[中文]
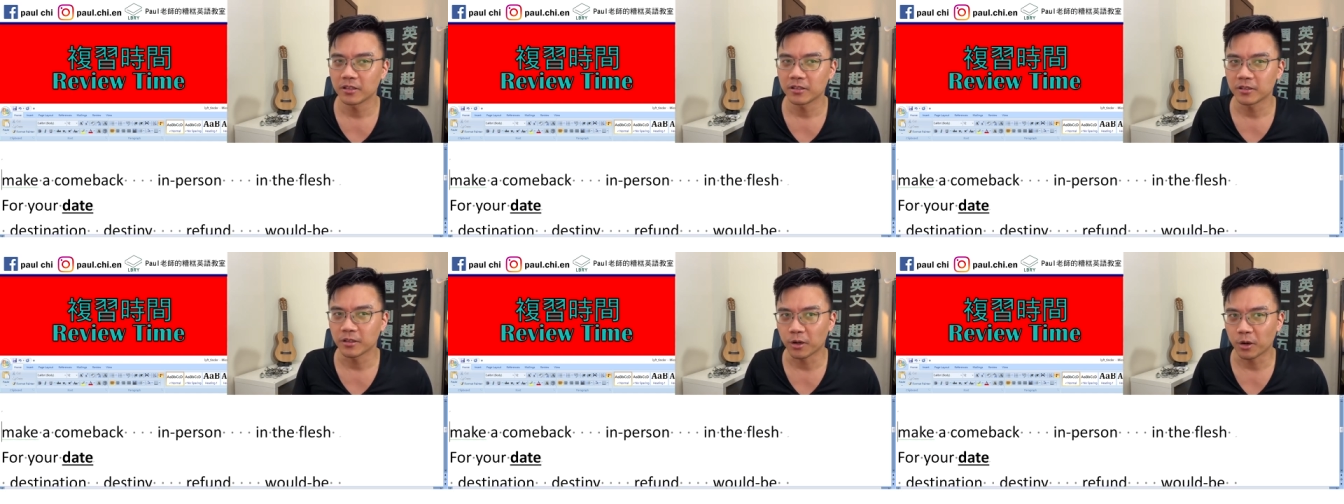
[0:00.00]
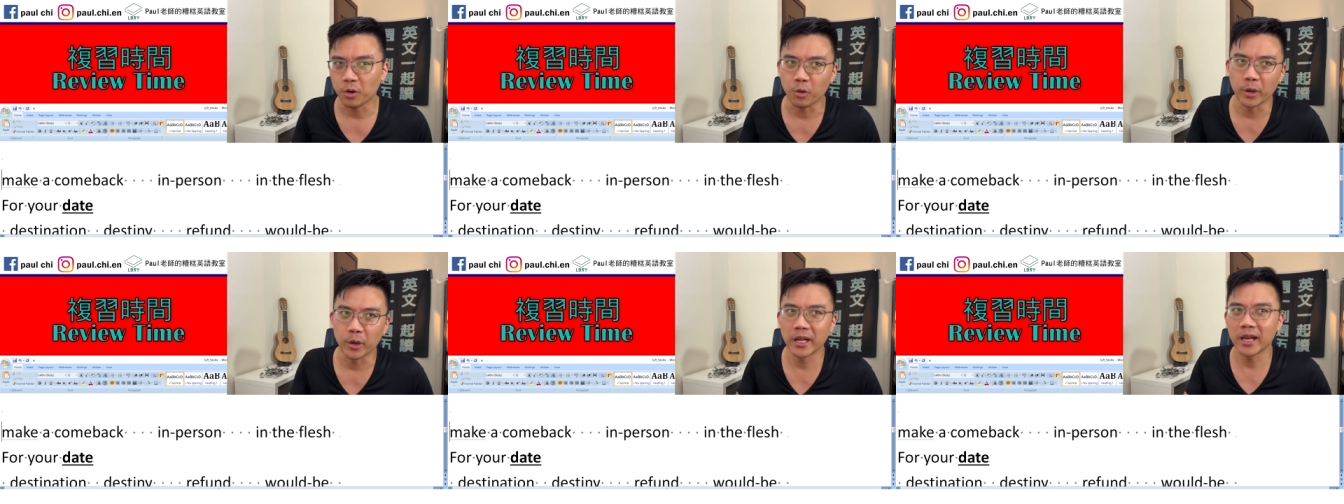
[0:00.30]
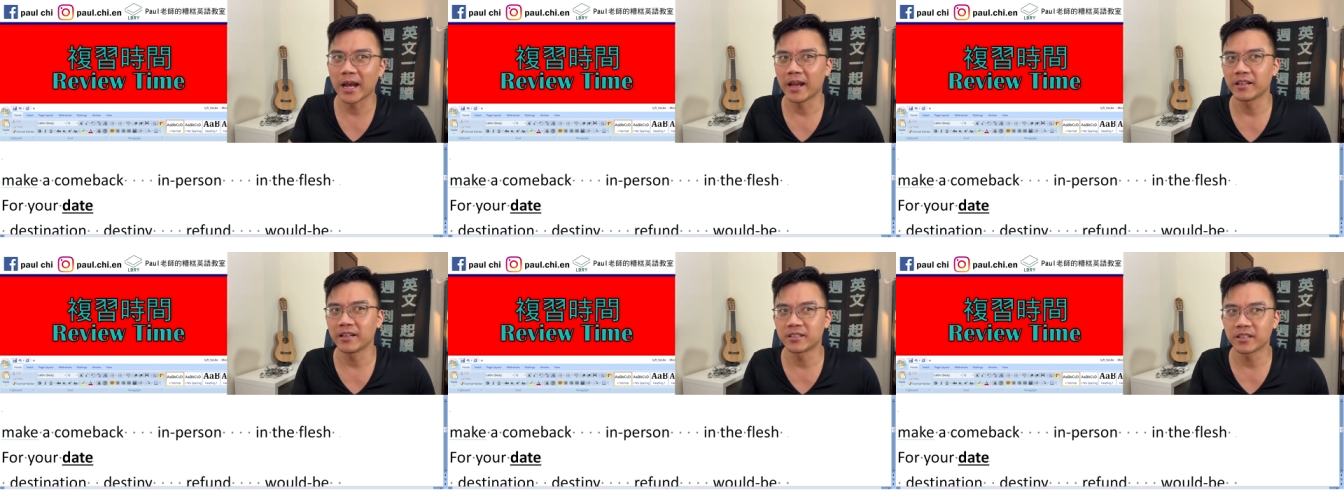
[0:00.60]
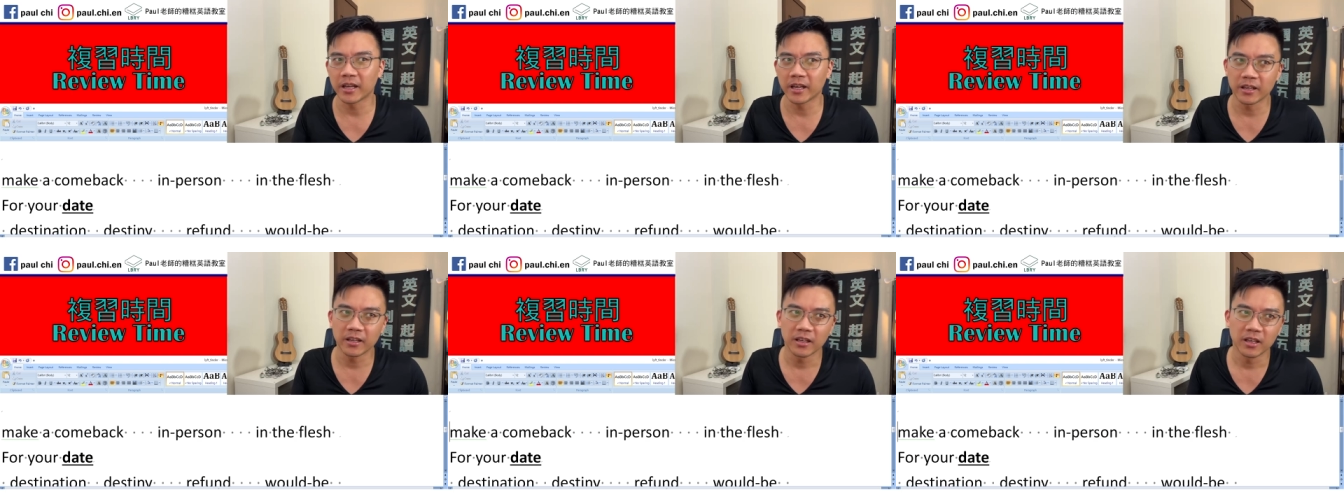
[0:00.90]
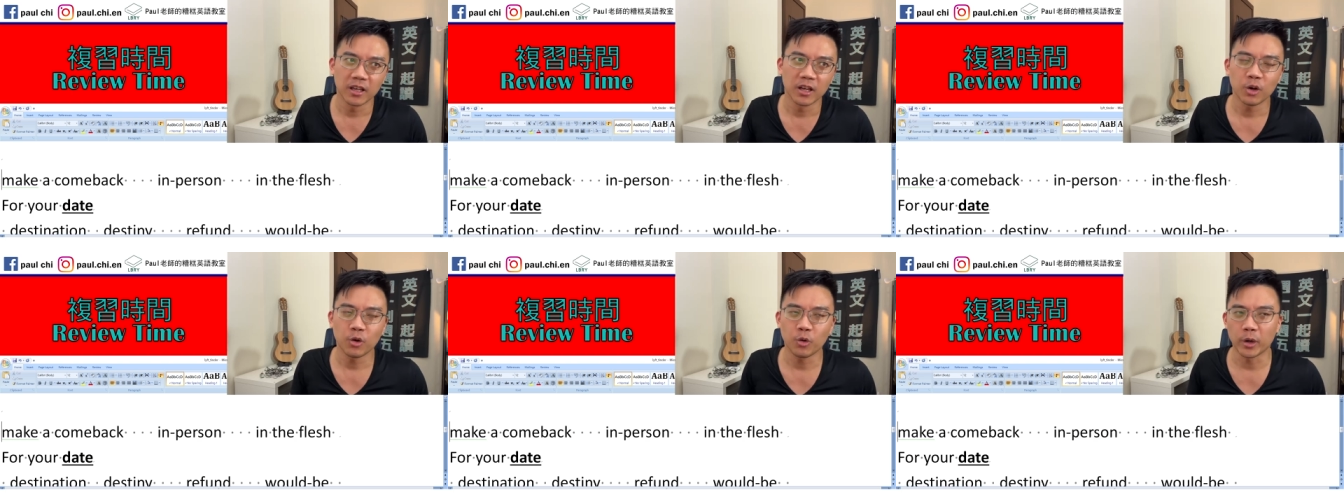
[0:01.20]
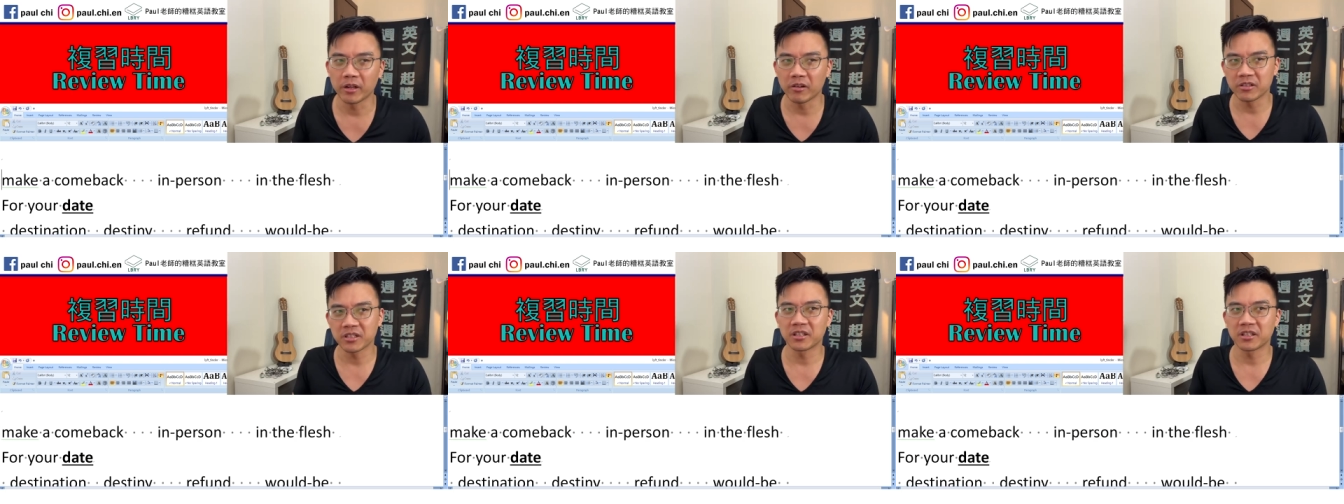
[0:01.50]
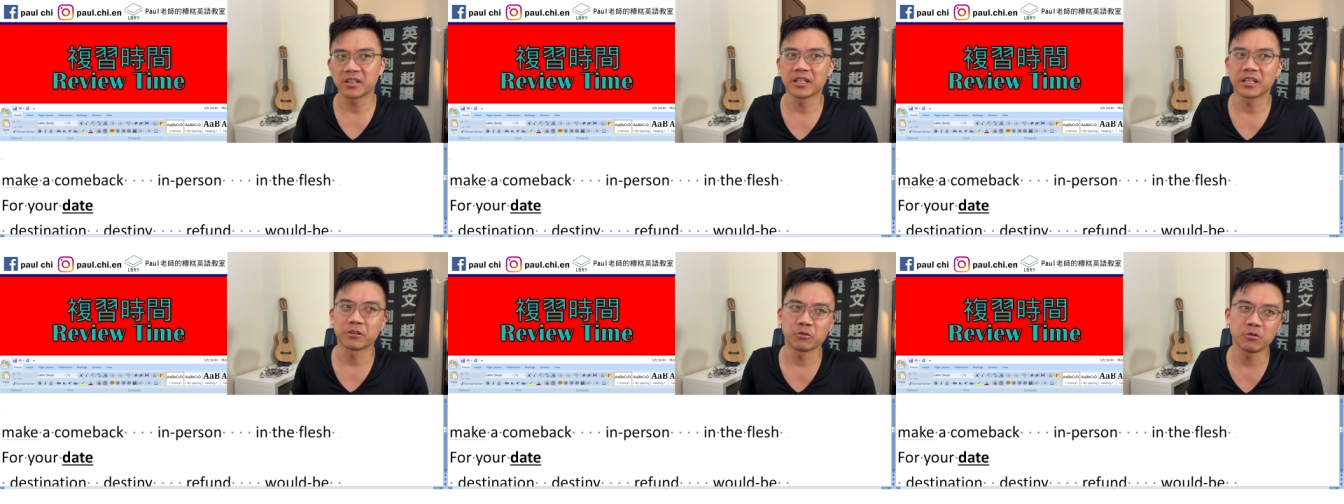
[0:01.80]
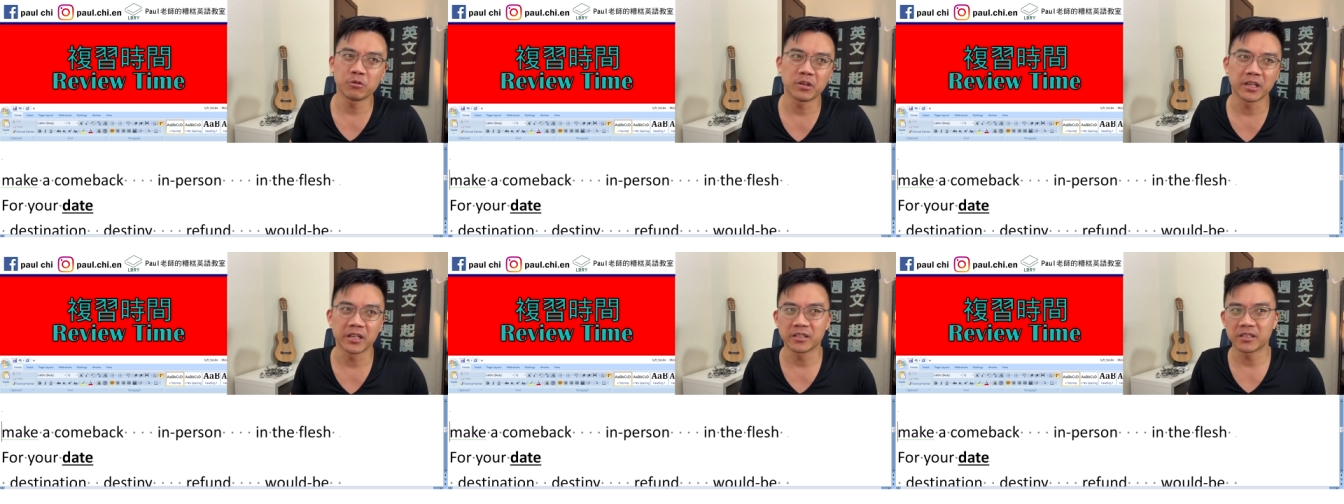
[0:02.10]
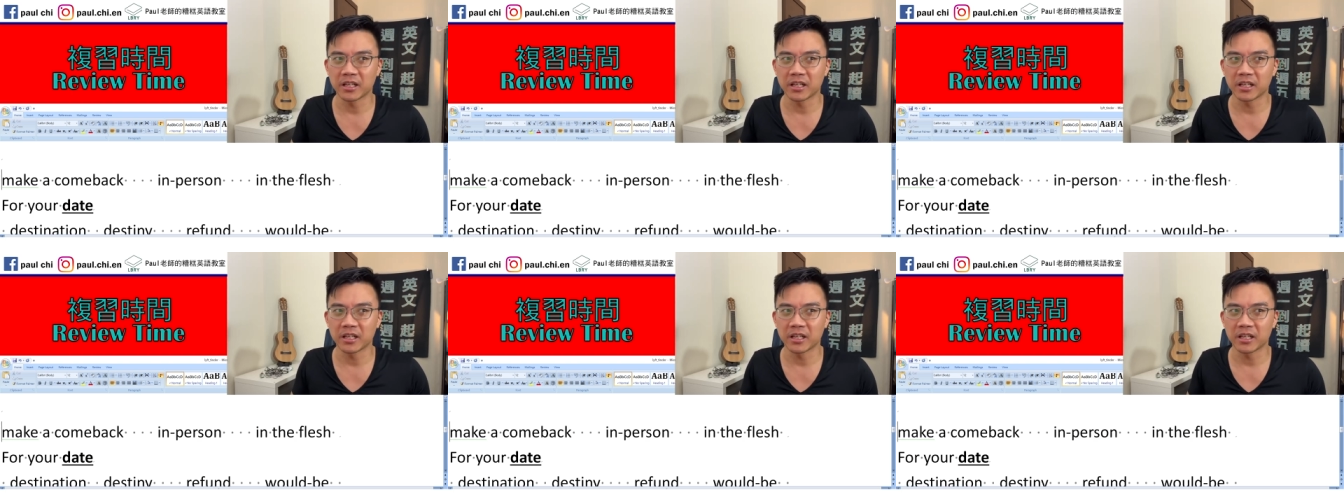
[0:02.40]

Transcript: 要回来，再回到这个领域里，